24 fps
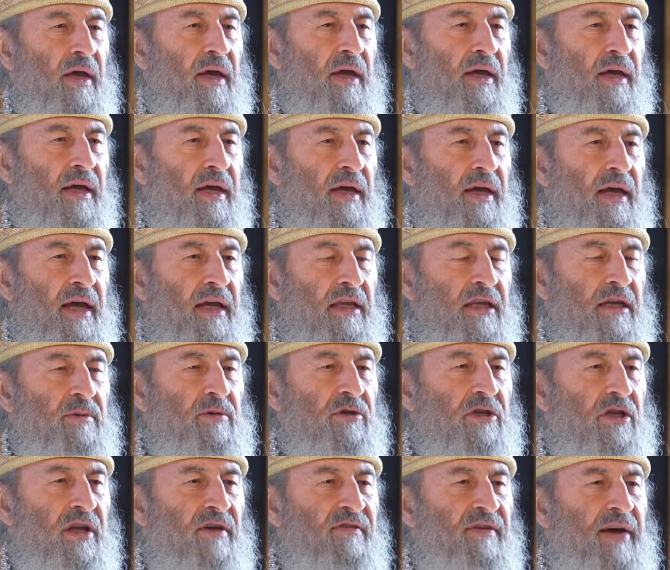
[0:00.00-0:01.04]
Э,
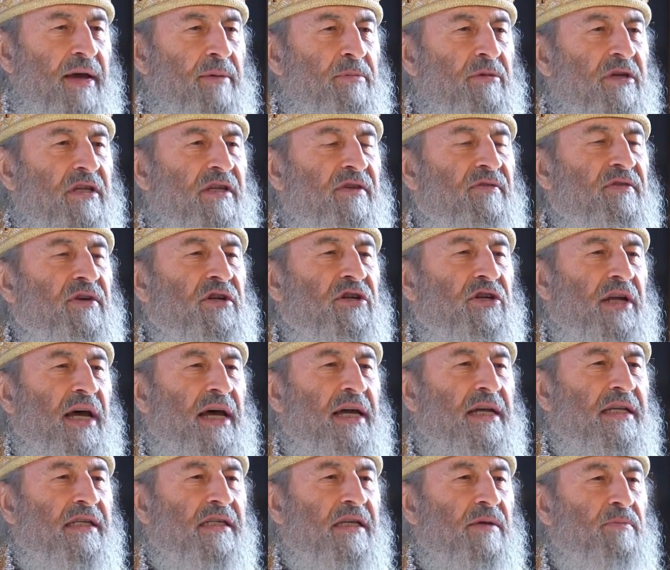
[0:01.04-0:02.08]
этими словами
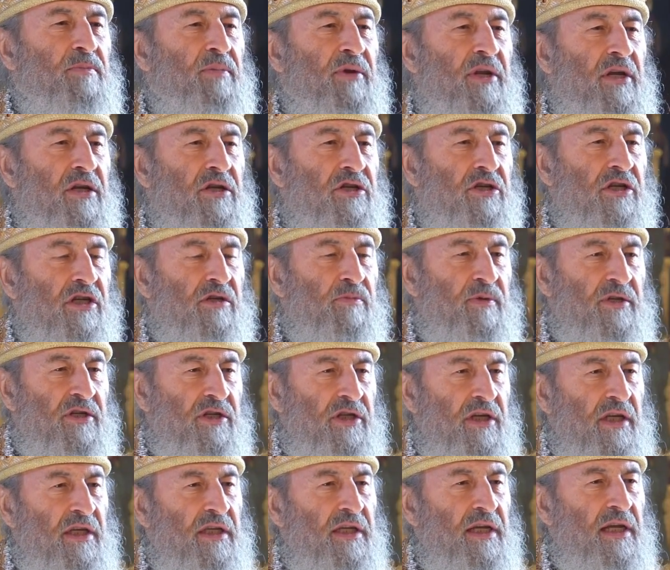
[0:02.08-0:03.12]
завершается притча
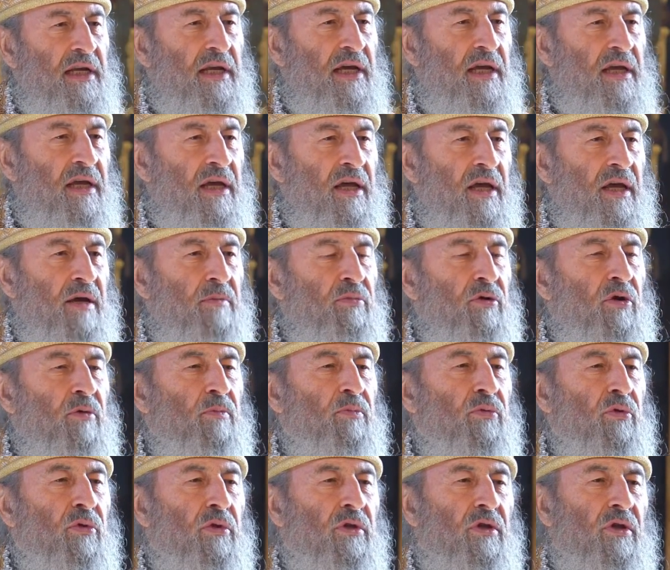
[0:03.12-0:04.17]
Спасителя про
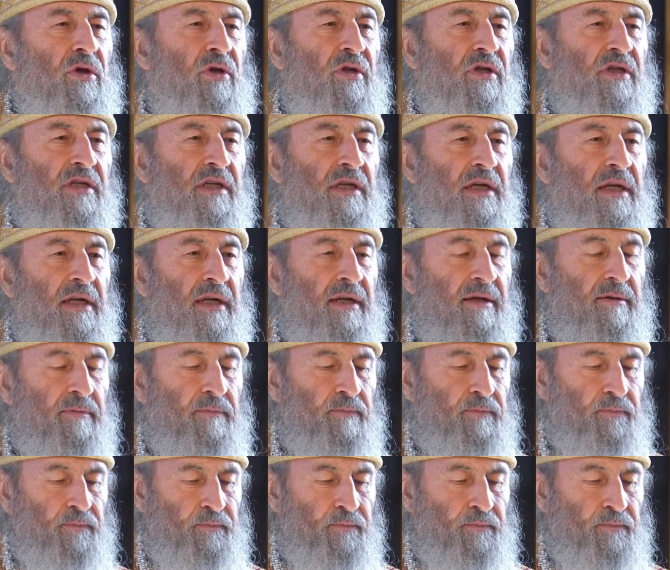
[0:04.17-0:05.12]
блудного сына.